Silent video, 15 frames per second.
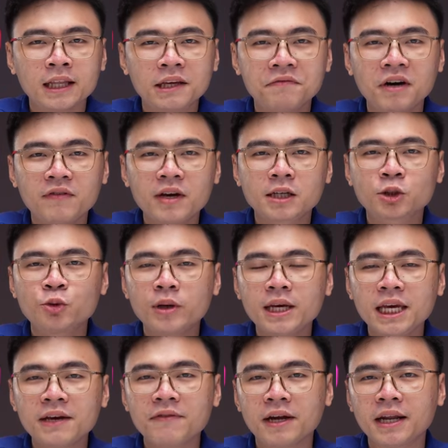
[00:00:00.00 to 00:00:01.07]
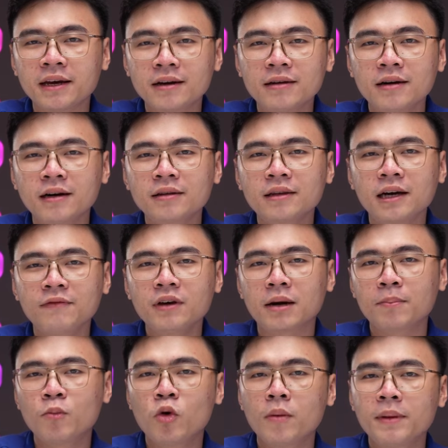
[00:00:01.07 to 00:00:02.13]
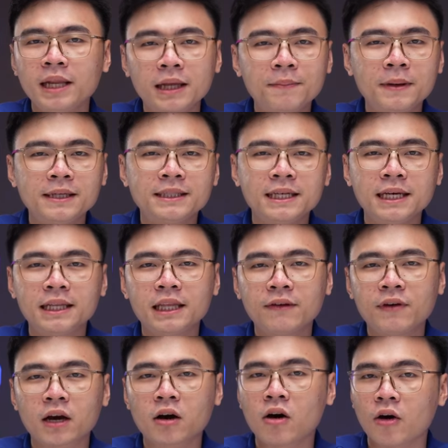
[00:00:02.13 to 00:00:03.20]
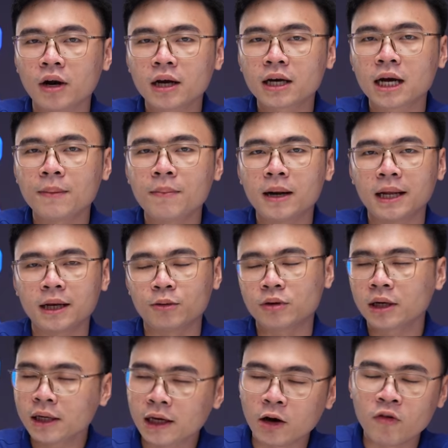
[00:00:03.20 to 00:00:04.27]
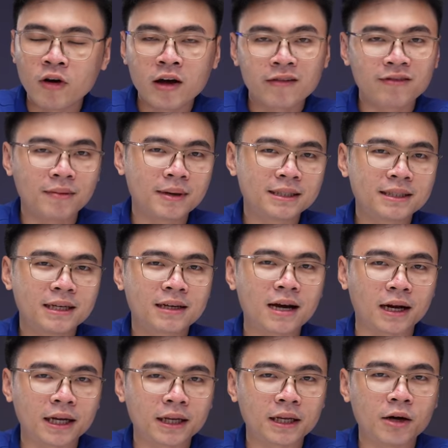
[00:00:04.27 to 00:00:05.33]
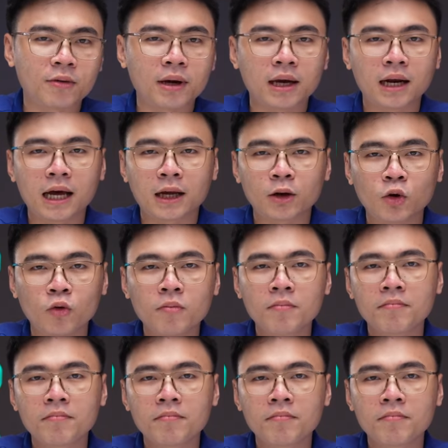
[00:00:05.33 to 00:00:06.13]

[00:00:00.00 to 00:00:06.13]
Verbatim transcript: Thì với việc suy nghĩ và định hướng tới việc mua mini pê xê thì việc khó nâng cấp là điều tất yếu, và mình xin khẳng định điều này là đúng,